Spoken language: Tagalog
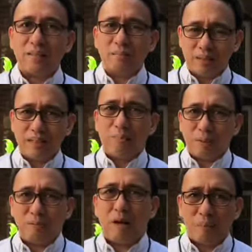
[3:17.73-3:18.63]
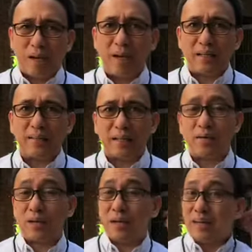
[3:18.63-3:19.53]
Para dapat mapalaya
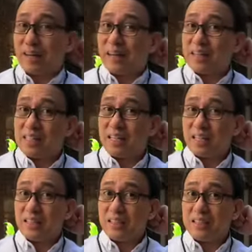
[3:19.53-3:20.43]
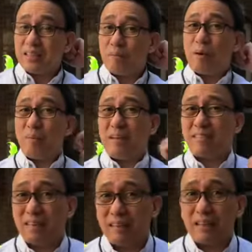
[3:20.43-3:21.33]
tayo, kailang karanasan natin,
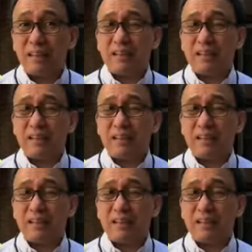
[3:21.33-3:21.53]
nababaliktad eh.